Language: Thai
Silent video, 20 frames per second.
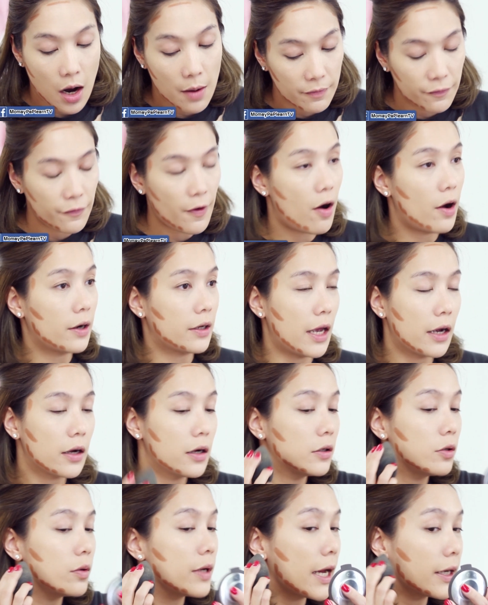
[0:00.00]
ทอมฟอร์ดเนี่ย
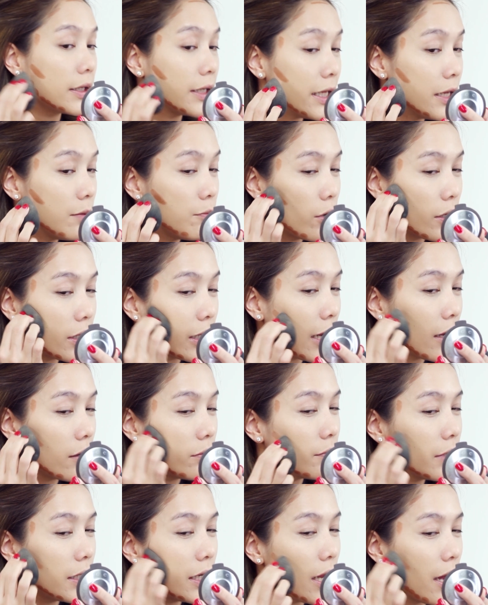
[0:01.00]
คือทุกอย่างดีหมดนะ
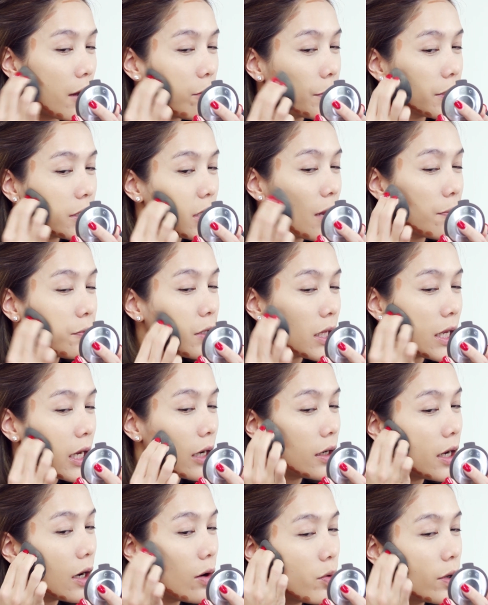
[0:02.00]
ไม่ได้เอาไปเทียบเคียง
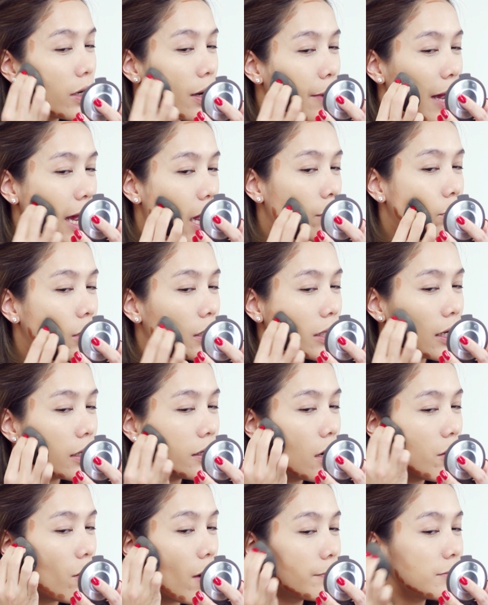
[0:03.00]
เรื่องคุณภาพนะ แต่
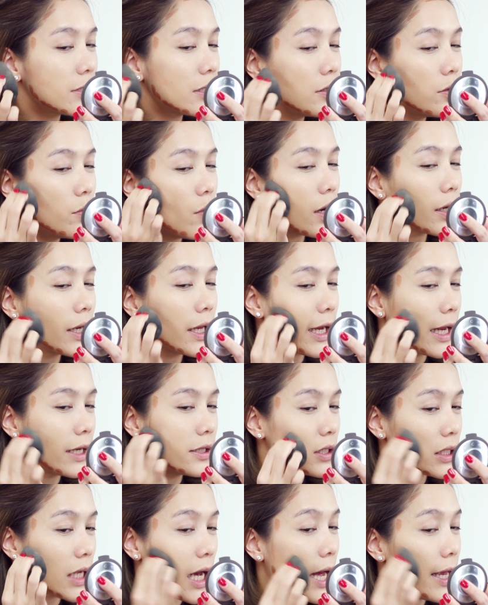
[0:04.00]
เรื่องความสะดวกในการ
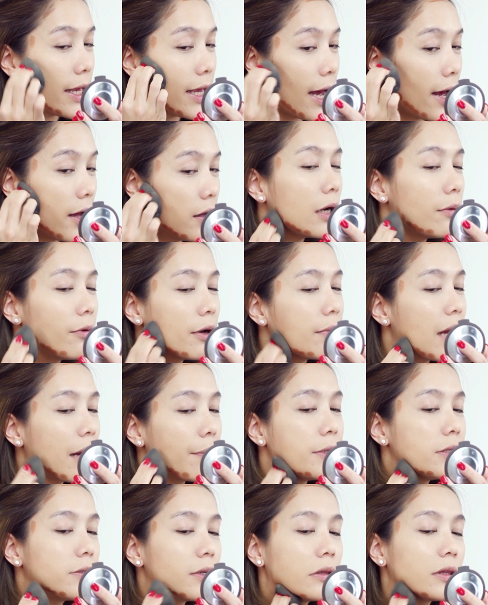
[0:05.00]
ใช้อะถ้ามันมา
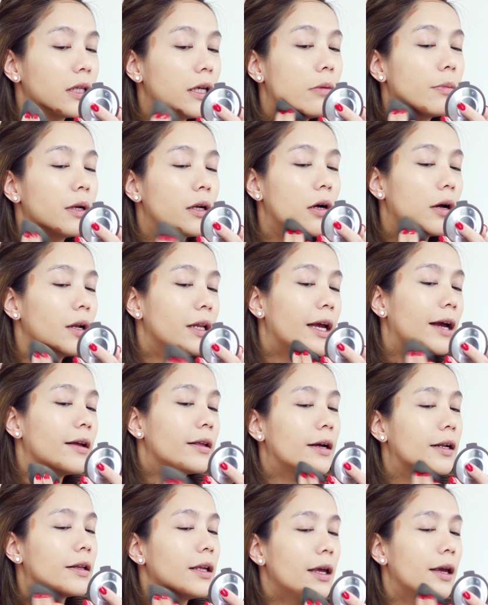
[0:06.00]
เป็นสติ๊ก มันก็เนี่ย
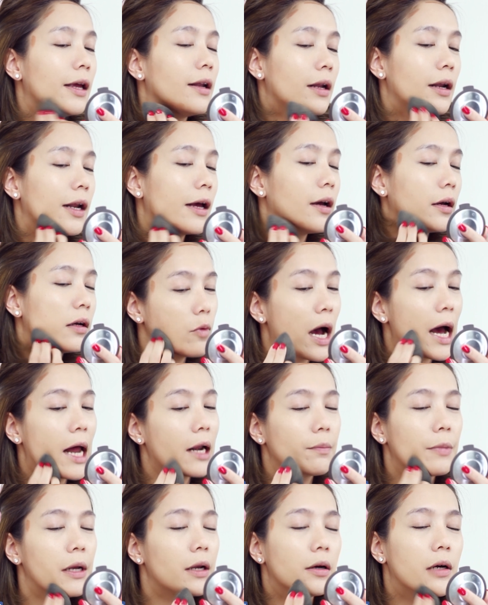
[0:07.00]
อย่างที่เห็นนี่แหละวาด
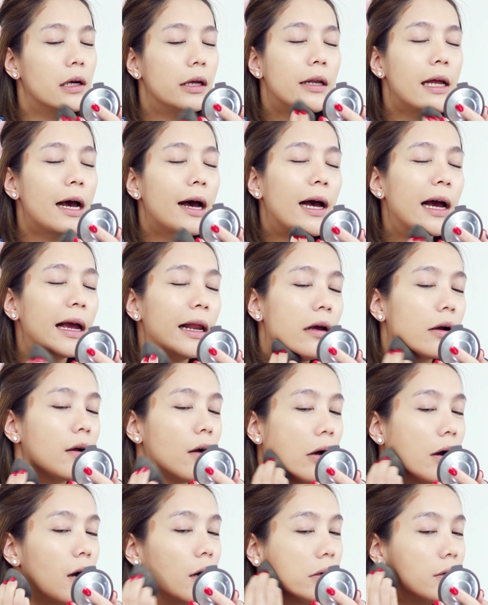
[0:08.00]
ไปเลยได้ แล้ว
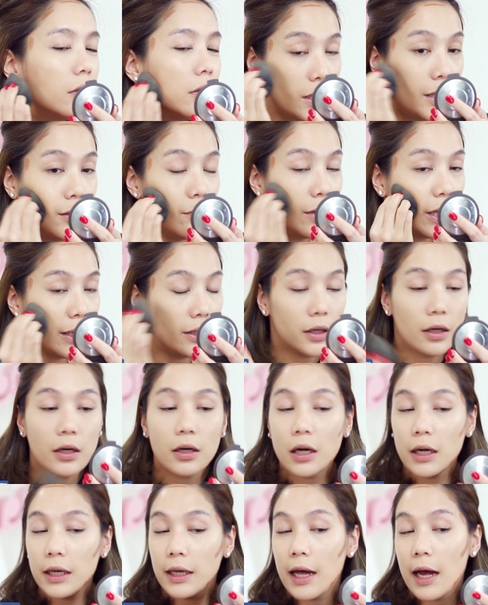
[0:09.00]
ก็ใช้เบลนเดอ
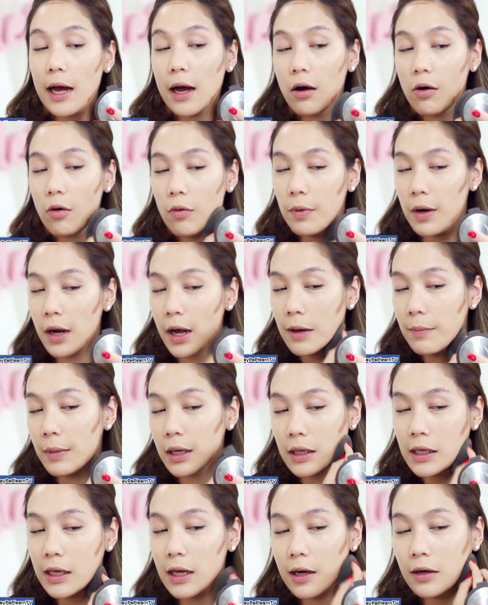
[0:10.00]
ร์เกลี่ยเอาเพื่อให้มั
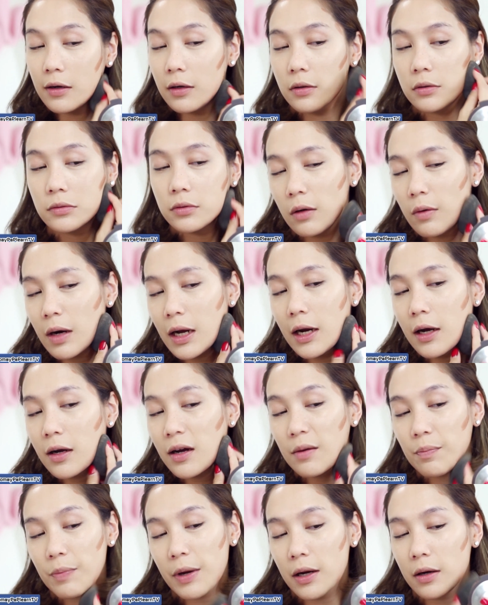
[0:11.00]
นเนียน แต่ว่าถ้า
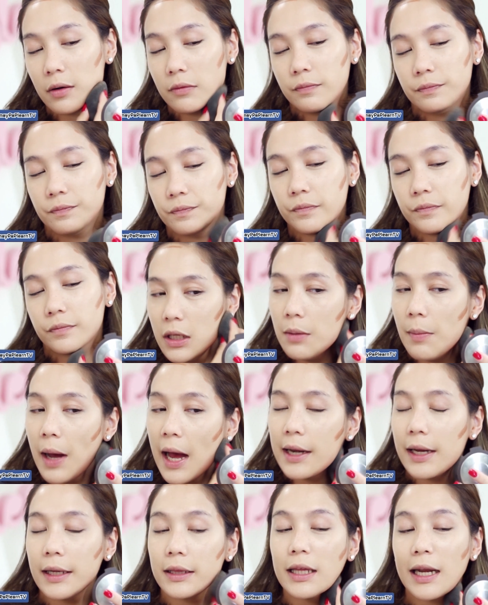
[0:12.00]
เกิดเป็นที่มา
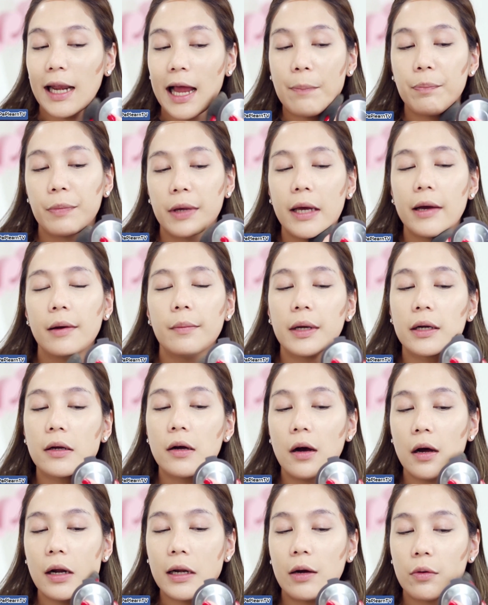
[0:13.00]
ในตลับเนี้ย มัน
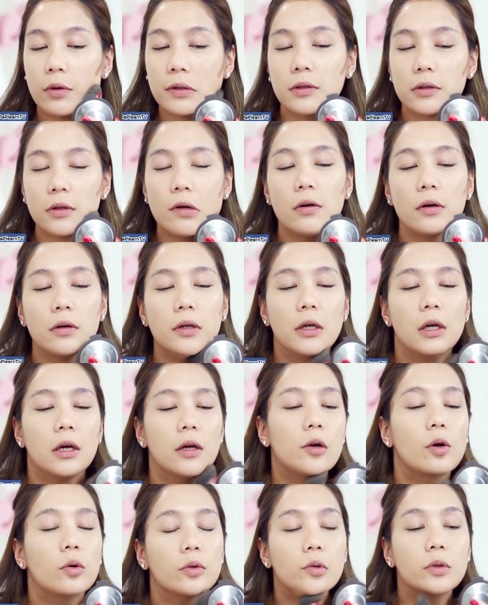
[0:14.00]
ก็เราก็จะต้อง
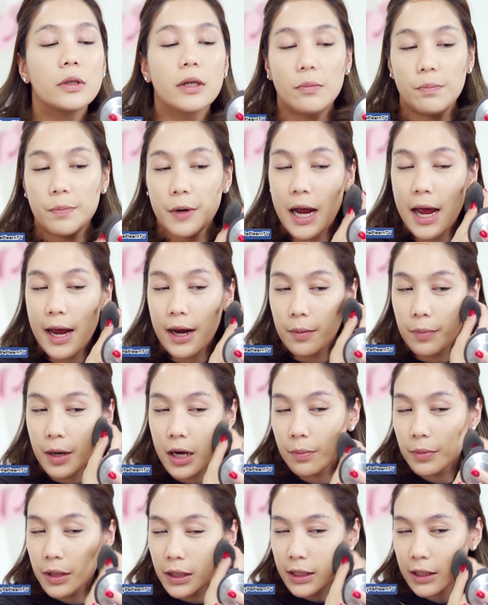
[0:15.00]
ลงทุนกับแปรง
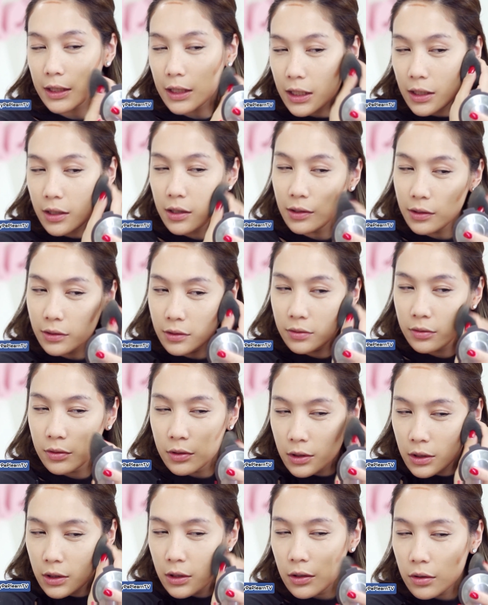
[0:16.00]
เพิ่มขึ้นอีกนิดนึง
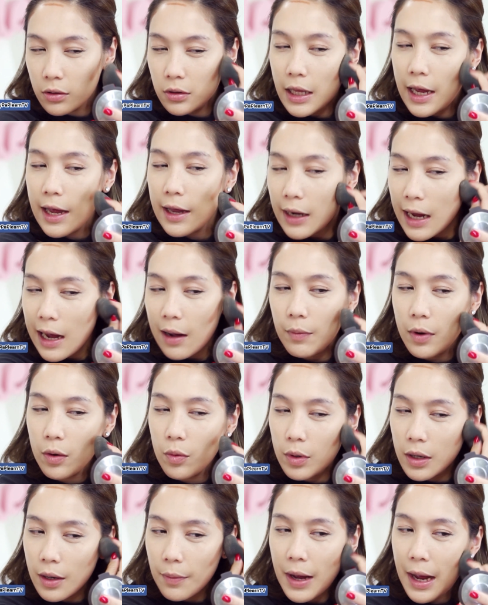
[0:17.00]
แต่ถามว่า
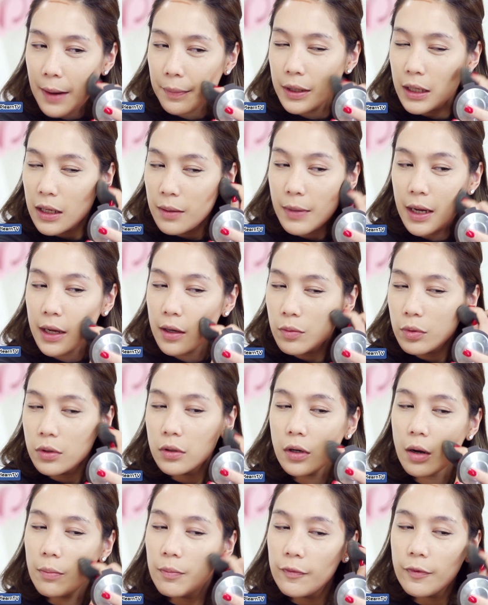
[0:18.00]
คุณภาพดีไหมคุณ
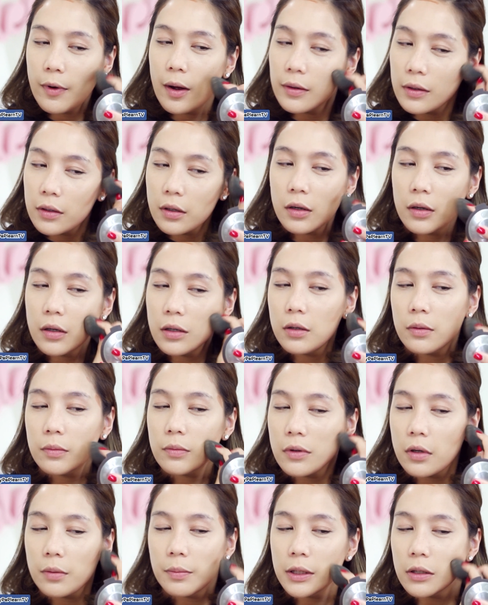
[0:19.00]
ทำฟอร์ดนั่นก็คือ
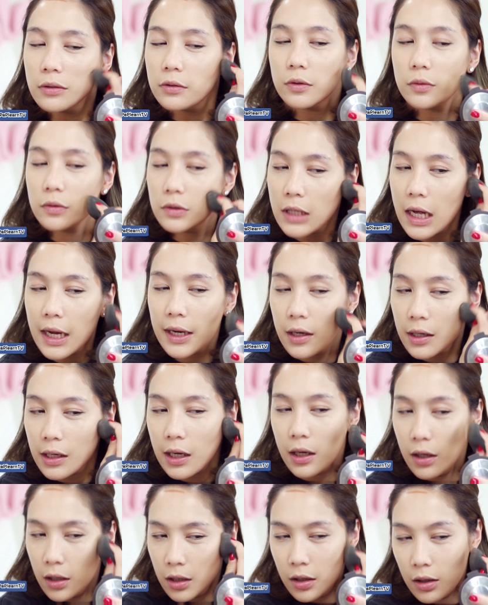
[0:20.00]
ก็ไม่ต้องสงสัย
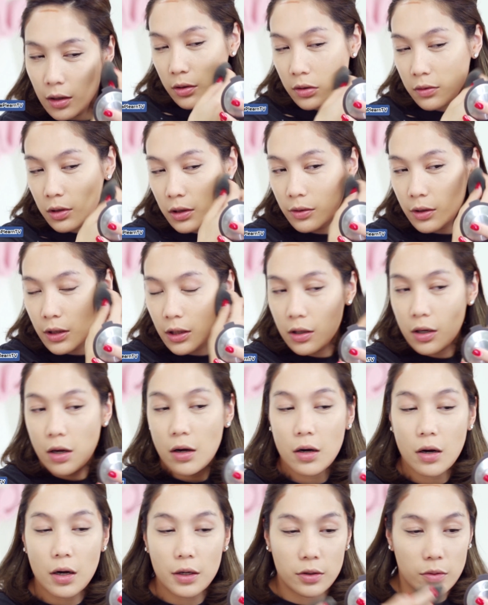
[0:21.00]
นะว่าเดี๋ยวนี้ก็
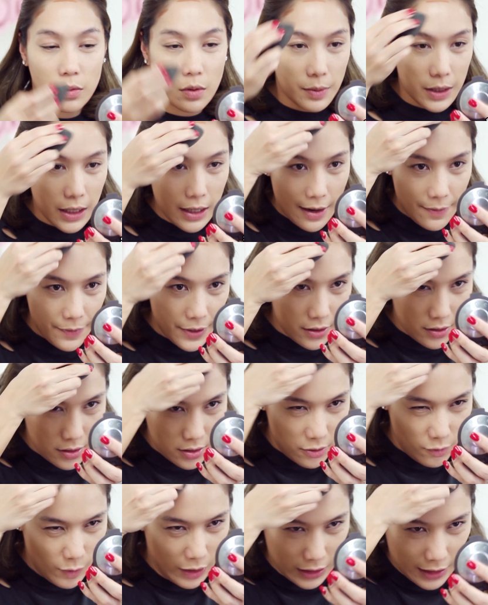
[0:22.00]
คอนทัวร์มันกลายเป็น
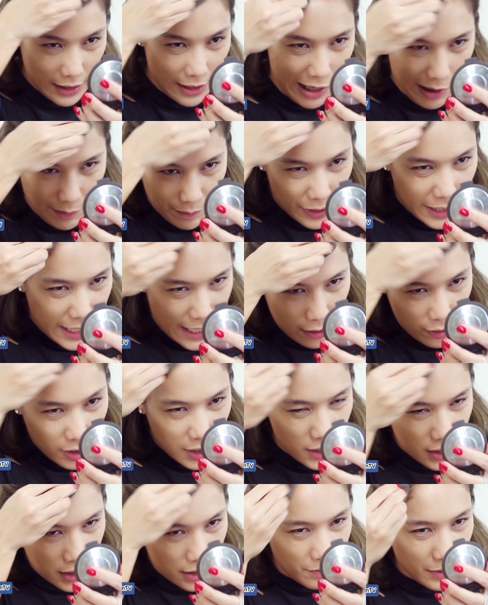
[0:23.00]
วัฒนธรรมไปแล้ว
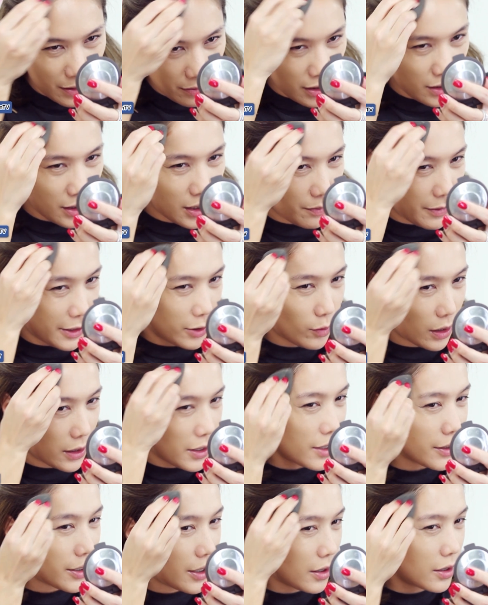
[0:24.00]
ก็เลยมันก็เลยมีตัว
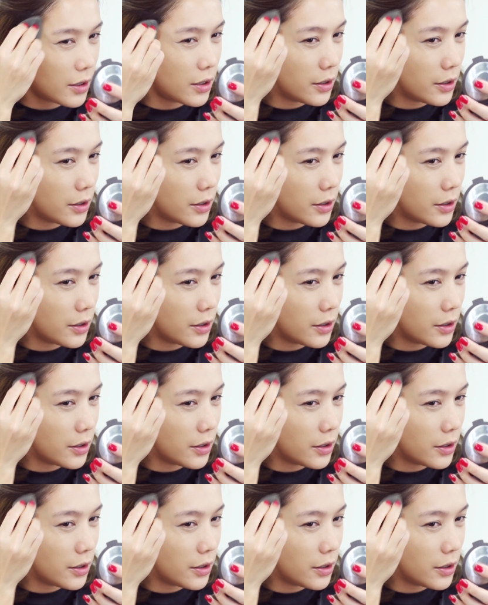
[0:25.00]
เลือกเยอะ